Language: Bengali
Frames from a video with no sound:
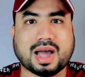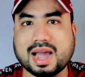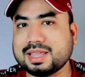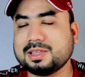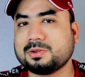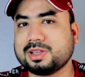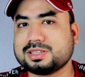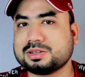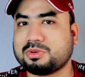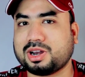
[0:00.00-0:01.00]
বাকি
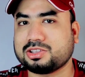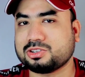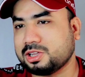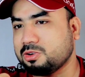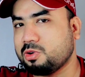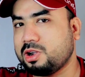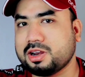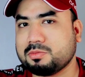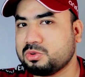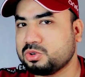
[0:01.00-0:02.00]
রয়েছে বলা চলে
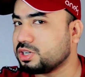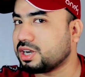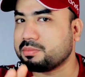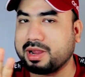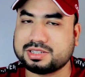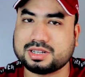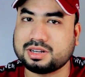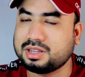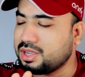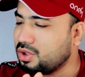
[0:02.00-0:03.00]
গোল্ডেন বুট সেটা ম্যাচের
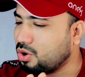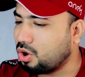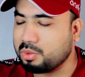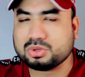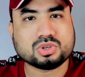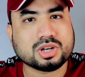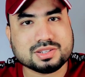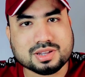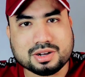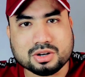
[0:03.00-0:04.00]
অবশ্যই
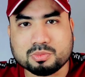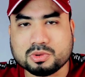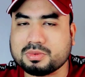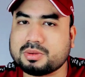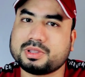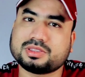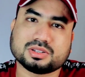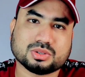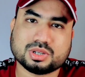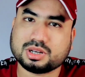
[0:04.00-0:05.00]
রেজাল্টের ওপর বা
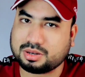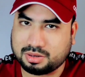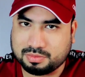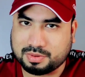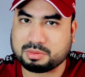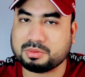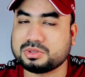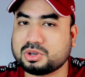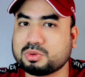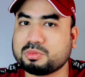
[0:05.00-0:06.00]
পেত্রাদোসের
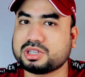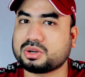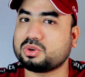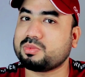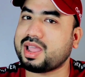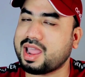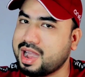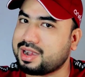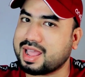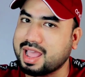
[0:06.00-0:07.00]
পারফরমেন্সের ওপর বিচার করবে
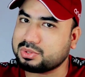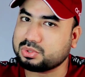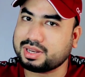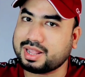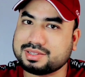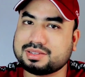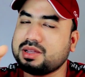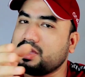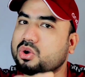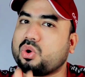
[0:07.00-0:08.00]
অ্যান্ড অ্যাজ ওয়েল অ্যাজ
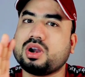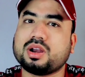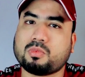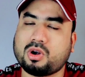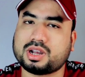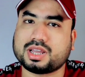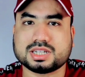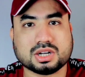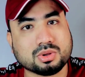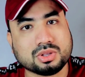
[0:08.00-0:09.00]
গোল্ডেন বলটা
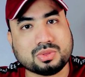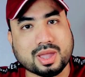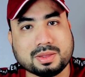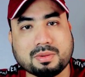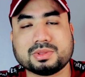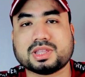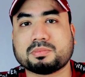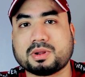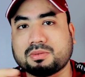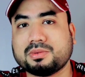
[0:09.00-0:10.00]
সেটাও কিন্তু একইভাবে
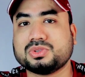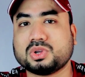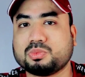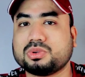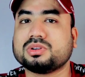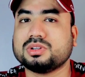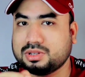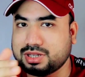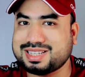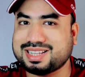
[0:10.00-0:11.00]
তার পারফরমেন্সের ওপর
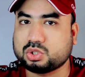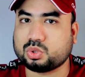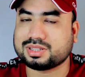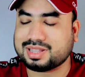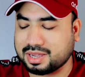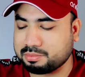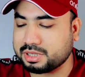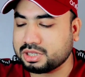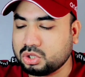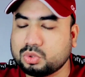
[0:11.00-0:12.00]
জাজ করে
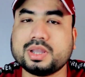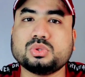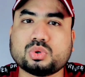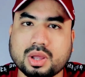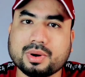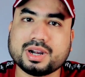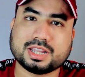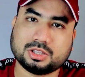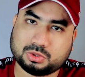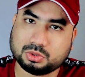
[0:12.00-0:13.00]
থাকবে তো এই দুটো
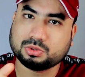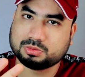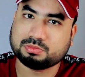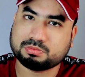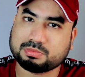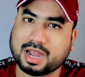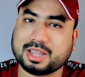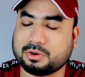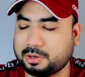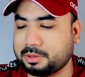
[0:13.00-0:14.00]
অ্যাওয়ার্ডই কিন্তু
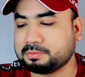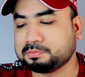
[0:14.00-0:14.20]
বাকি রইল